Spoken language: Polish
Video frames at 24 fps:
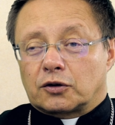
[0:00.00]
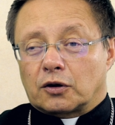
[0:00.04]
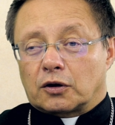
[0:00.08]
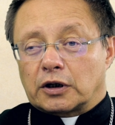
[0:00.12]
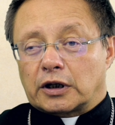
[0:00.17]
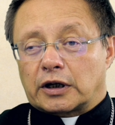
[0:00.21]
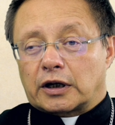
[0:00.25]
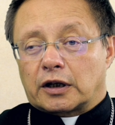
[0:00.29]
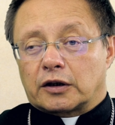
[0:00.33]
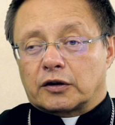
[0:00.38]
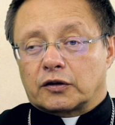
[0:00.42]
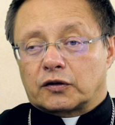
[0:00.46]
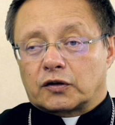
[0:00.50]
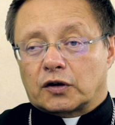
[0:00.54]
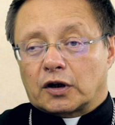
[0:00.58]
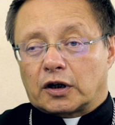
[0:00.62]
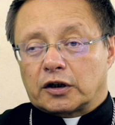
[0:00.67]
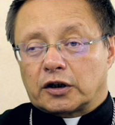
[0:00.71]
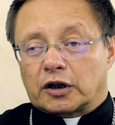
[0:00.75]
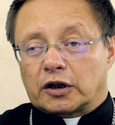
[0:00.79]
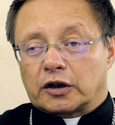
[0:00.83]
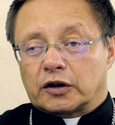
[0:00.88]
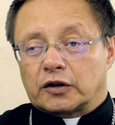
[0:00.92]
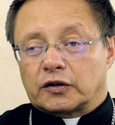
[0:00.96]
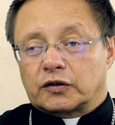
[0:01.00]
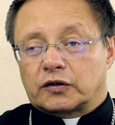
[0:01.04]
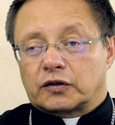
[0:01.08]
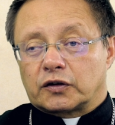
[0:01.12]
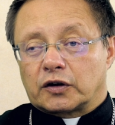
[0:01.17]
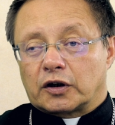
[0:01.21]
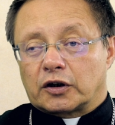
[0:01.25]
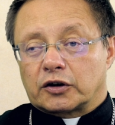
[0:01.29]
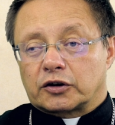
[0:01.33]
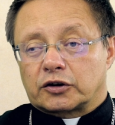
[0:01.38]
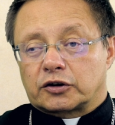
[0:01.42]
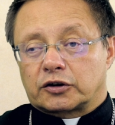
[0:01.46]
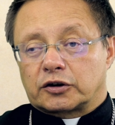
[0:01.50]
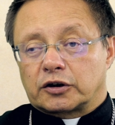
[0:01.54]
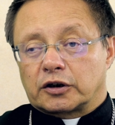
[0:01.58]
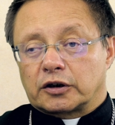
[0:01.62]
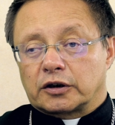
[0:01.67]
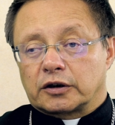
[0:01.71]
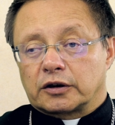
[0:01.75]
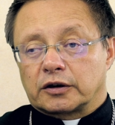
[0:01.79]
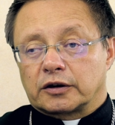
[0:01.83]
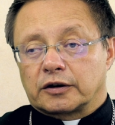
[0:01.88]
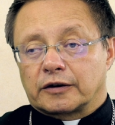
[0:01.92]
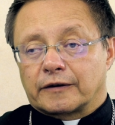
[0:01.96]
tolerancja nie jest
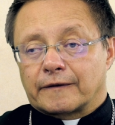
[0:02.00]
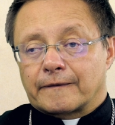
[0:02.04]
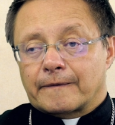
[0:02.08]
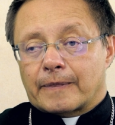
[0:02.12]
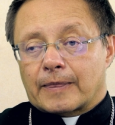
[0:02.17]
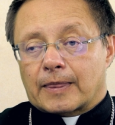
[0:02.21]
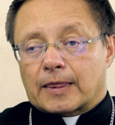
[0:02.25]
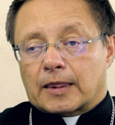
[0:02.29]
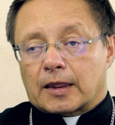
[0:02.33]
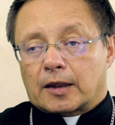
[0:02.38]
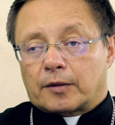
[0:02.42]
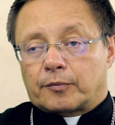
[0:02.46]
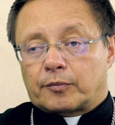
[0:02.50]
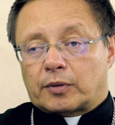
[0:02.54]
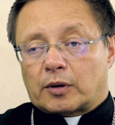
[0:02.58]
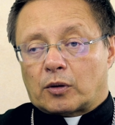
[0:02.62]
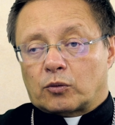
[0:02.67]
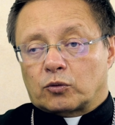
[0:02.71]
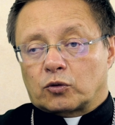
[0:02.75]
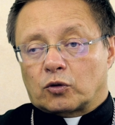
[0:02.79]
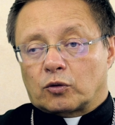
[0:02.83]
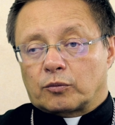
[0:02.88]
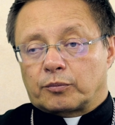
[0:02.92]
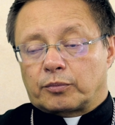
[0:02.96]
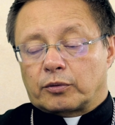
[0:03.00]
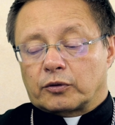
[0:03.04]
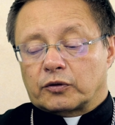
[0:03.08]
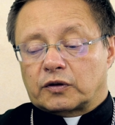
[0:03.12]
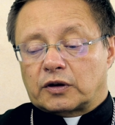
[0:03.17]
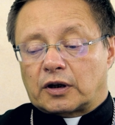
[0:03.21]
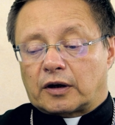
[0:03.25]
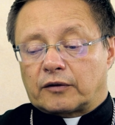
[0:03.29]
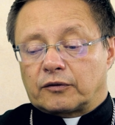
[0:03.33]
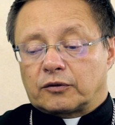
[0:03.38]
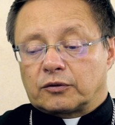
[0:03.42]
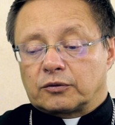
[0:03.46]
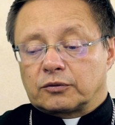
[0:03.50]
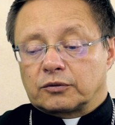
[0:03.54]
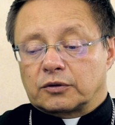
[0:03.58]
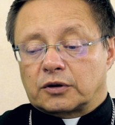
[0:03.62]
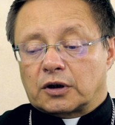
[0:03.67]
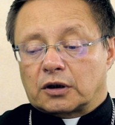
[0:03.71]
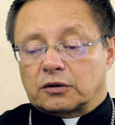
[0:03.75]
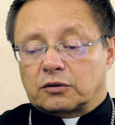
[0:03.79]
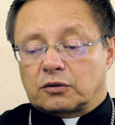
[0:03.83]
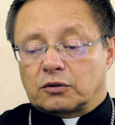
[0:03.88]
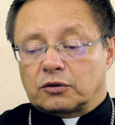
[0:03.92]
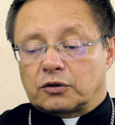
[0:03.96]
jeszcze pełną postawą
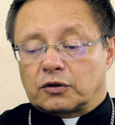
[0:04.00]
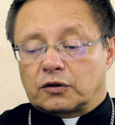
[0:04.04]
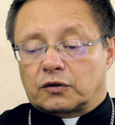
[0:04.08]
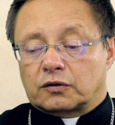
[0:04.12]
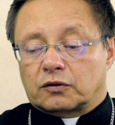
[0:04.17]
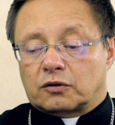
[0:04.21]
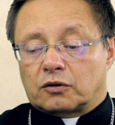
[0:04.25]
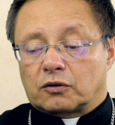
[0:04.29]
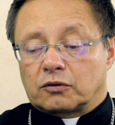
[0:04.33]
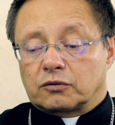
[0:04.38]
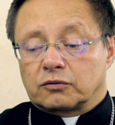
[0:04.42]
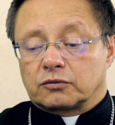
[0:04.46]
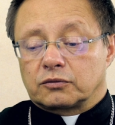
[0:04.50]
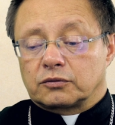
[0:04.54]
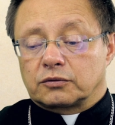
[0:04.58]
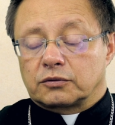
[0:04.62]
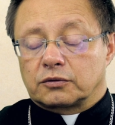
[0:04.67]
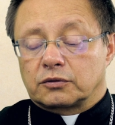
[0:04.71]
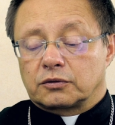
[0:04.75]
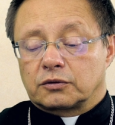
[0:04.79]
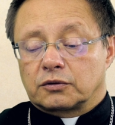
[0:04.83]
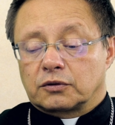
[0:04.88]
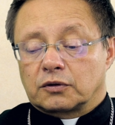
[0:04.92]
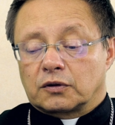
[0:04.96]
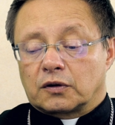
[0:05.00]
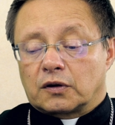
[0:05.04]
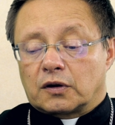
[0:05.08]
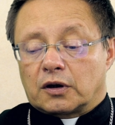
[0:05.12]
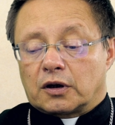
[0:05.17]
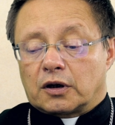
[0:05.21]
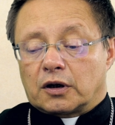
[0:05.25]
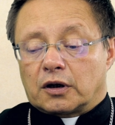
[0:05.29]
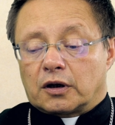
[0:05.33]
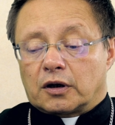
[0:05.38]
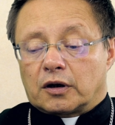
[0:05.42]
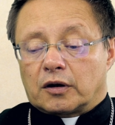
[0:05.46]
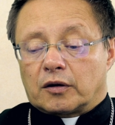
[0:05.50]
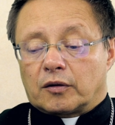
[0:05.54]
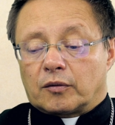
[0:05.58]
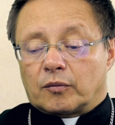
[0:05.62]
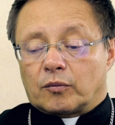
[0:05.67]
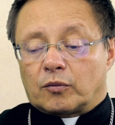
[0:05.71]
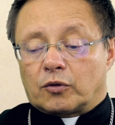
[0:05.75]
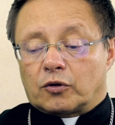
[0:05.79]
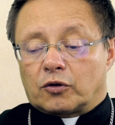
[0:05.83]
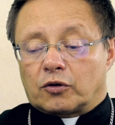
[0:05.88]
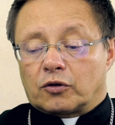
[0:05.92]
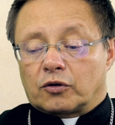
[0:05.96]
katolicką,
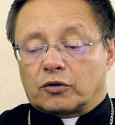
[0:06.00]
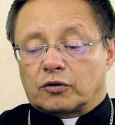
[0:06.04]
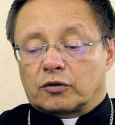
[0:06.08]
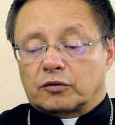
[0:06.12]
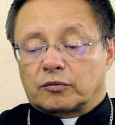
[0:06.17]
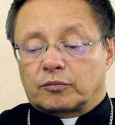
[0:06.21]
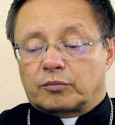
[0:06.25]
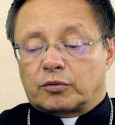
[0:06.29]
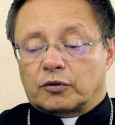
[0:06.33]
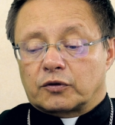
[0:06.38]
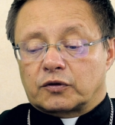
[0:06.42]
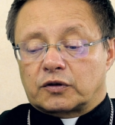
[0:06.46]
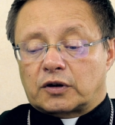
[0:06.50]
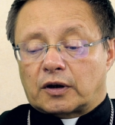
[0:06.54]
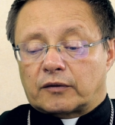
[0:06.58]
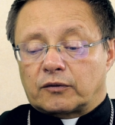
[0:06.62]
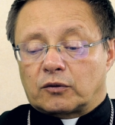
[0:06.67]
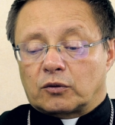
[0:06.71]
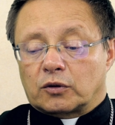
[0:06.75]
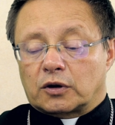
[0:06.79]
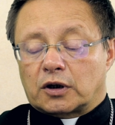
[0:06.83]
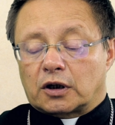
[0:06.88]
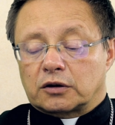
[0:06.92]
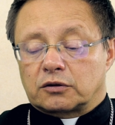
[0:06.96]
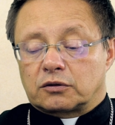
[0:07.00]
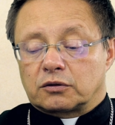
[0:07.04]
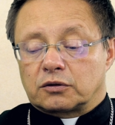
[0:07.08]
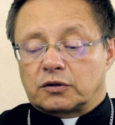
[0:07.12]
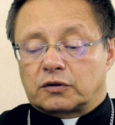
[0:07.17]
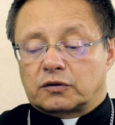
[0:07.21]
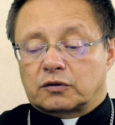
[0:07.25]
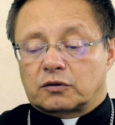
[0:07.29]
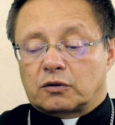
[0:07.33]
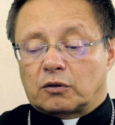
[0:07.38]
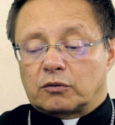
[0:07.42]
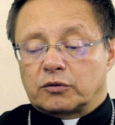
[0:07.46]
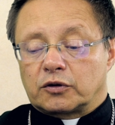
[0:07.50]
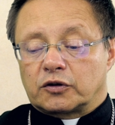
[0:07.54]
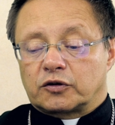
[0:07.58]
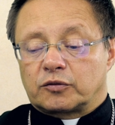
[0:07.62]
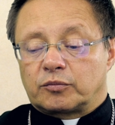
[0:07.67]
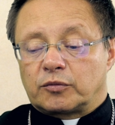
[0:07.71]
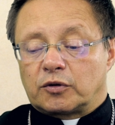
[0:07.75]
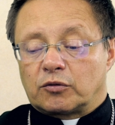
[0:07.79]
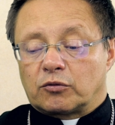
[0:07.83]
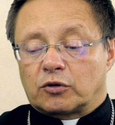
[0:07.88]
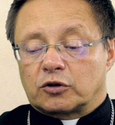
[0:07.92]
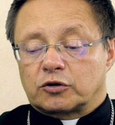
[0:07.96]
bo postawą katolicką jest
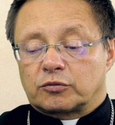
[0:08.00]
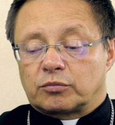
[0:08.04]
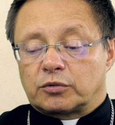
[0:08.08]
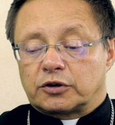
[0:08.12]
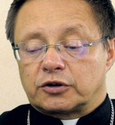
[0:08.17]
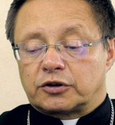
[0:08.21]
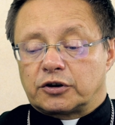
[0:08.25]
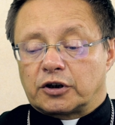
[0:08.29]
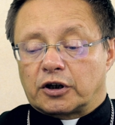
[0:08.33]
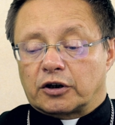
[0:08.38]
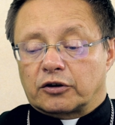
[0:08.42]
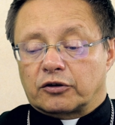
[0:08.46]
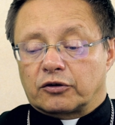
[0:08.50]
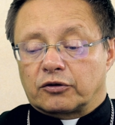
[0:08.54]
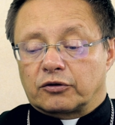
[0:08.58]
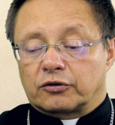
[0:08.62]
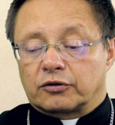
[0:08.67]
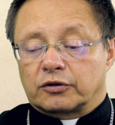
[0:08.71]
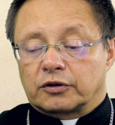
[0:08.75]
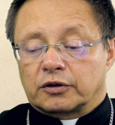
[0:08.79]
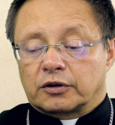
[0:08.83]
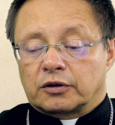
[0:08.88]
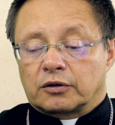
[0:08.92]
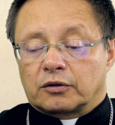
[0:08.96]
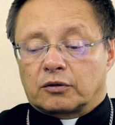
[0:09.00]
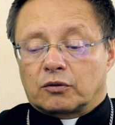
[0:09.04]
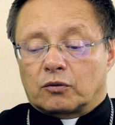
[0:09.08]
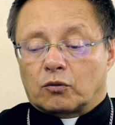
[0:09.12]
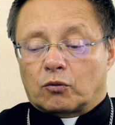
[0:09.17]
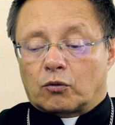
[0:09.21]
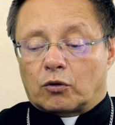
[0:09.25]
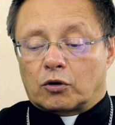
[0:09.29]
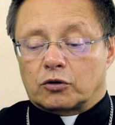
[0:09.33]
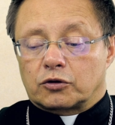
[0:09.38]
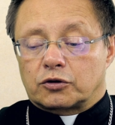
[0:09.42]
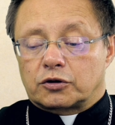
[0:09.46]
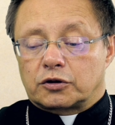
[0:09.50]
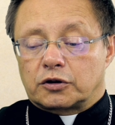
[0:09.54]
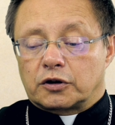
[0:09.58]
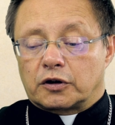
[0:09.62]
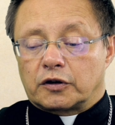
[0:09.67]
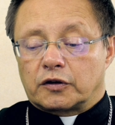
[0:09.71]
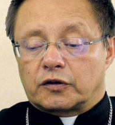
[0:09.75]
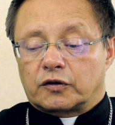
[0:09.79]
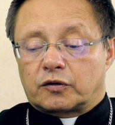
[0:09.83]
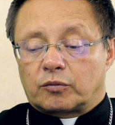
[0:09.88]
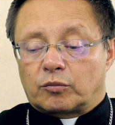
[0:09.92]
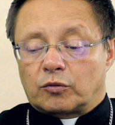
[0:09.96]
miłość bliźniego,
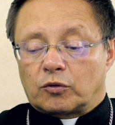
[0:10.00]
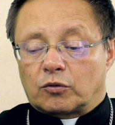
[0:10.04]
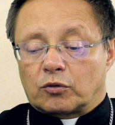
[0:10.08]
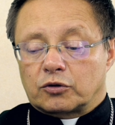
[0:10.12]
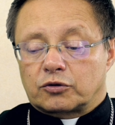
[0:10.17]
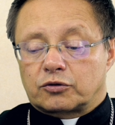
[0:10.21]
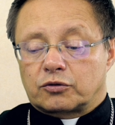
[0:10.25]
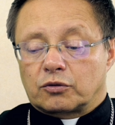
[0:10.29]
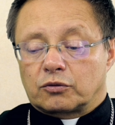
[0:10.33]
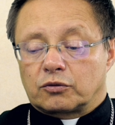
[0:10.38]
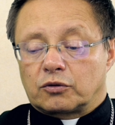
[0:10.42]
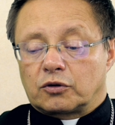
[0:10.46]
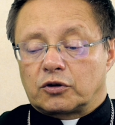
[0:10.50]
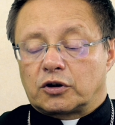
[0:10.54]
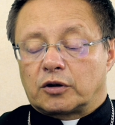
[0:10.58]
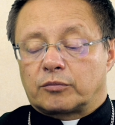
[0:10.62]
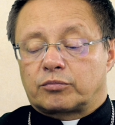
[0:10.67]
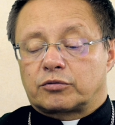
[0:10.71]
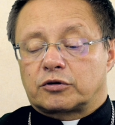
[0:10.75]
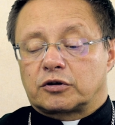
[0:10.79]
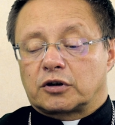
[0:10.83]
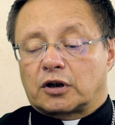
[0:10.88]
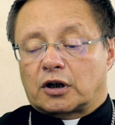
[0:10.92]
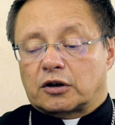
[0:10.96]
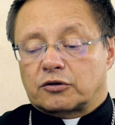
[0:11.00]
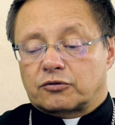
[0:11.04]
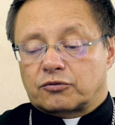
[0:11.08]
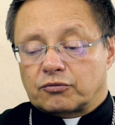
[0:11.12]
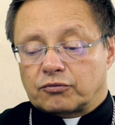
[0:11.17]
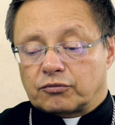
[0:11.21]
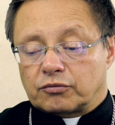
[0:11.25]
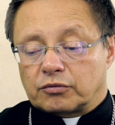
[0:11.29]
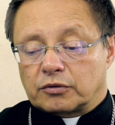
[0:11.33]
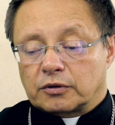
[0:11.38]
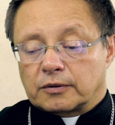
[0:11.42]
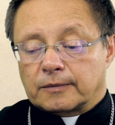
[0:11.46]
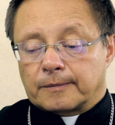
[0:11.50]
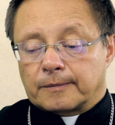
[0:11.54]
łącznie z miłością do nieprzyjaciół.